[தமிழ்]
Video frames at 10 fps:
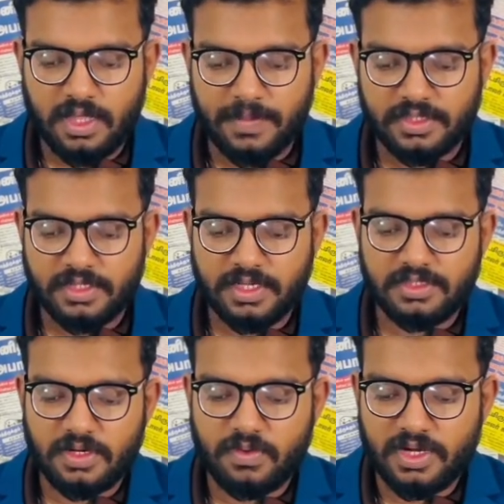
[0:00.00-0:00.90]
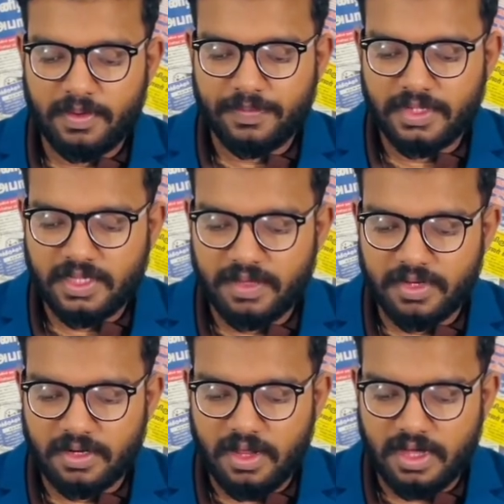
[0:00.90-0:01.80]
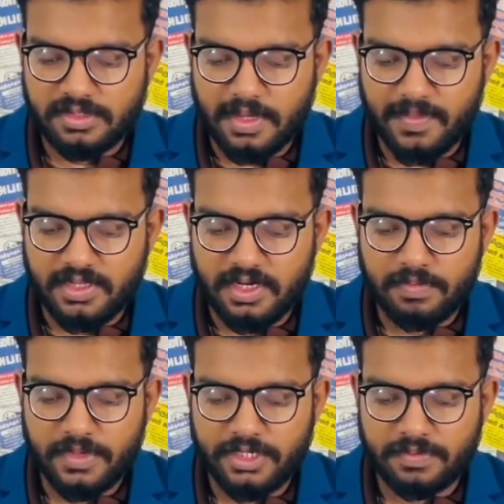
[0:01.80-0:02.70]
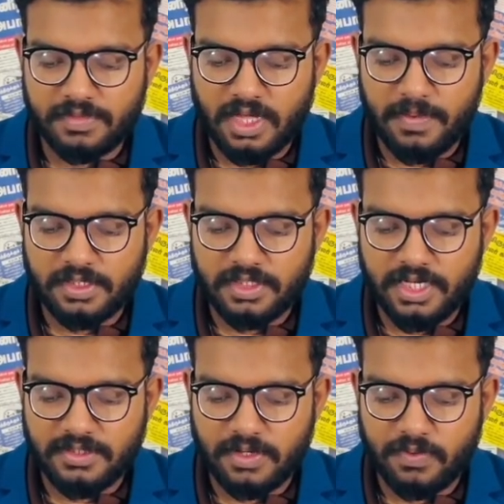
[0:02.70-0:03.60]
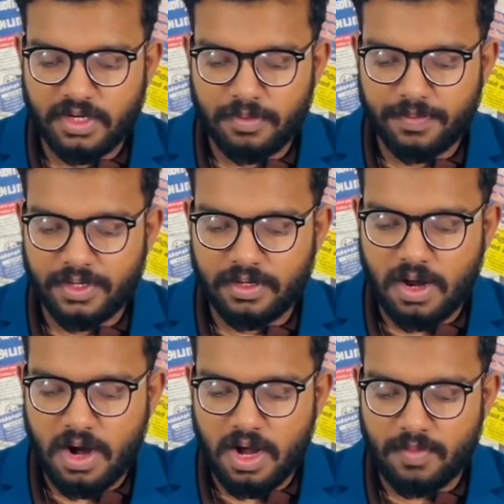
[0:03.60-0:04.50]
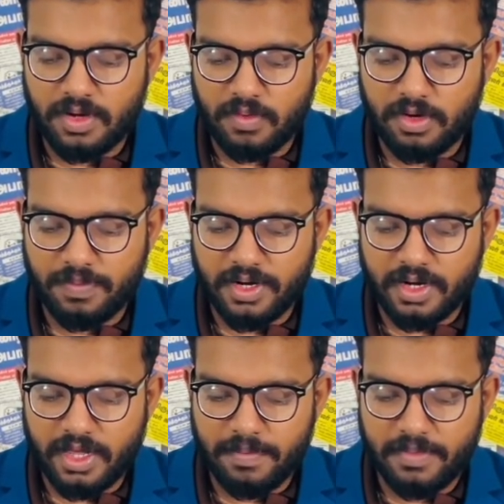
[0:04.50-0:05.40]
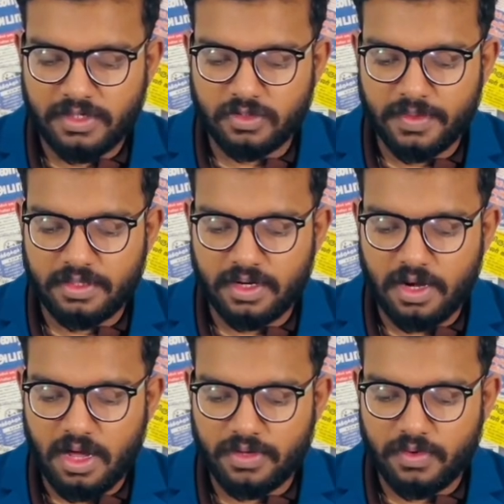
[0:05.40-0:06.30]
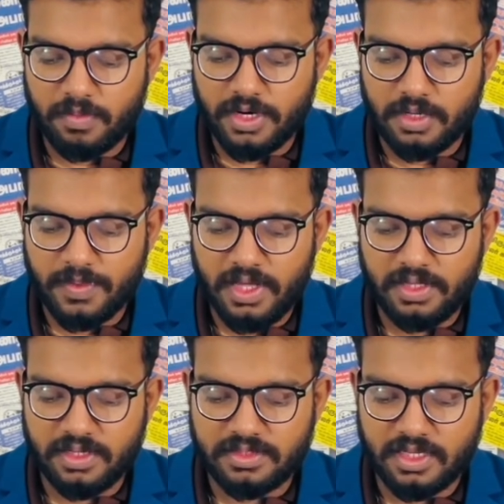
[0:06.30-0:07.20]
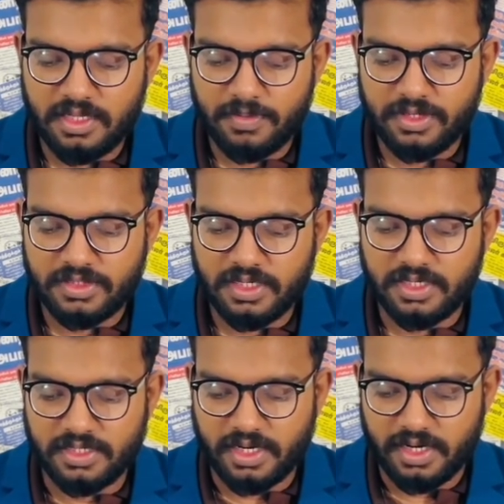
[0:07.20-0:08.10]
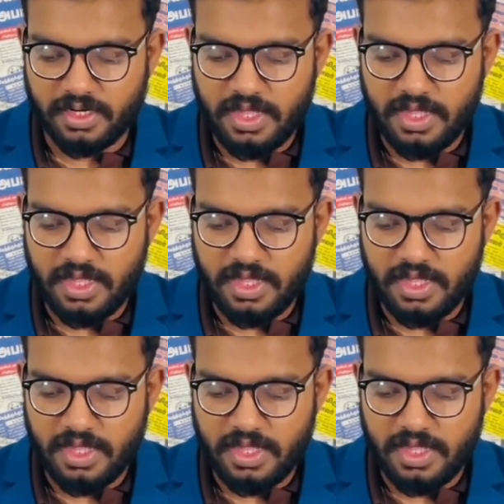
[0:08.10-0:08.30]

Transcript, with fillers: தமிழ் தேசிய கூட்டமைப்பின் தலைவர் ரா சம்பந்தன் மற்றும் தமிழ் தேசிய கூட்டமைப்பின் நாடாளுமன்ற உறுப்பினர் எம் என் சுமந்திரன் ஆகியோர் மட்டுமே இந்த சந்திப்புக்கு சென்றிருந்தனர்